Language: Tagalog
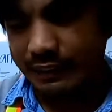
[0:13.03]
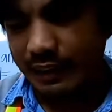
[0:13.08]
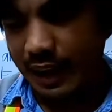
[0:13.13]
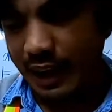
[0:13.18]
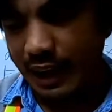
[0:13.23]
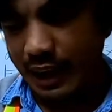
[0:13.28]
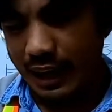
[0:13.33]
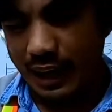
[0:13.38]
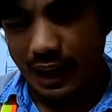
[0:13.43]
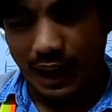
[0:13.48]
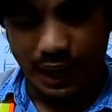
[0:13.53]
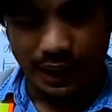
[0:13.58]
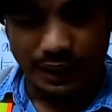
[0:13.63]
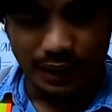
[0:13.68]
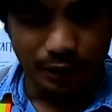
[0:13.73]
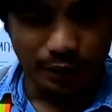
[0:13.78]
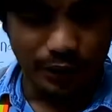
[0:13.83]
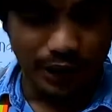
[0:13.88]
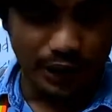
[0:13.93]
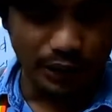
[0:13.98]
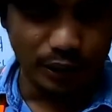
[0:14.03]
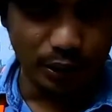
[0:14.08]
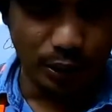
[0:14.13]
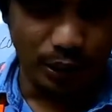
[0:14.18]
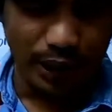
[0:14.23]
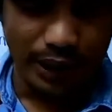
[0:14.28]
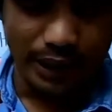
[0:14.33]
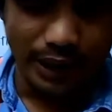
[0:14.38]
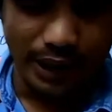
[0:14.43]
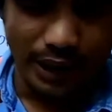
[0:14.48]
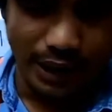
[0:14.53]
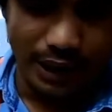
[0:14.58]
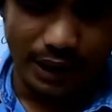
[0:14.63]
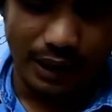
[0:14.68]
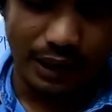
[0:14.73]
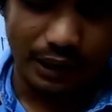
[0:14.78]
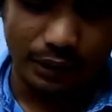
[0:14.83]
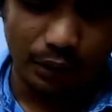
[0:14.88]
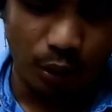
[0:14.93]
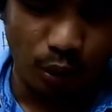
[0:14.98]
sa araw na ito ay
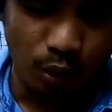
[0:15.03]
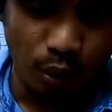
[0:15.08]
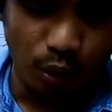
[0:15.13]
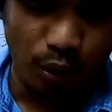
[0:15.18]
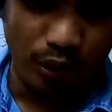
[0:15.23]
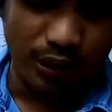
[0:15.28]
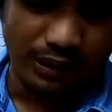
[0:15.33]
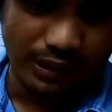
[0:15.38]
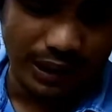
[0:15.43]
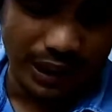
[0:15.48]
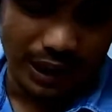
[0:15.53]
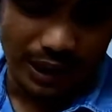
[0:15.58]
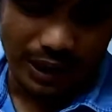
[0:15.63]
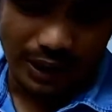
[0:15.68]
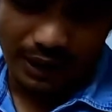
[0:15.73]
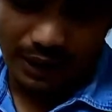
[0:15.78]
uh, tungkol sa